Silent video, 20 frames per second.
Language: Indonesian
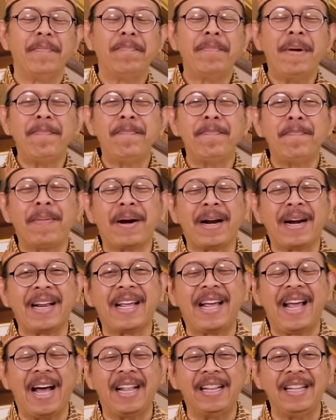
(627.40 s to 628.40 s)

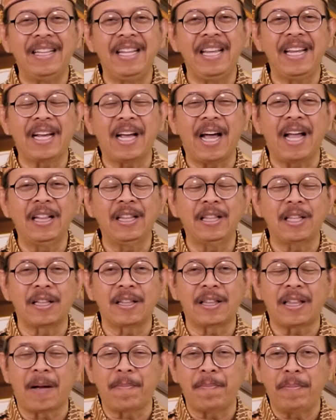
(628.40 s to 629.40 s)
mempergantikan
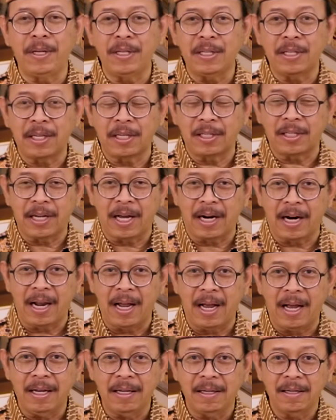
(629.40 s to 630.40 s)
tetapi
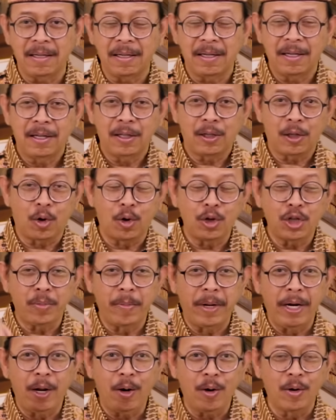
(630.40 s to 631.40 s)
secara
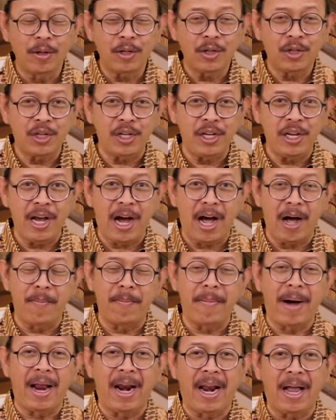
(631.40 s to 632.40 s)
terus-menerus, siang
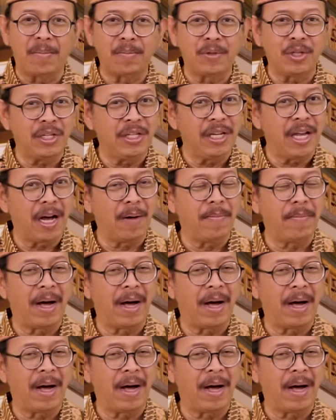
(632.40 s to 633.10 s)
malam siang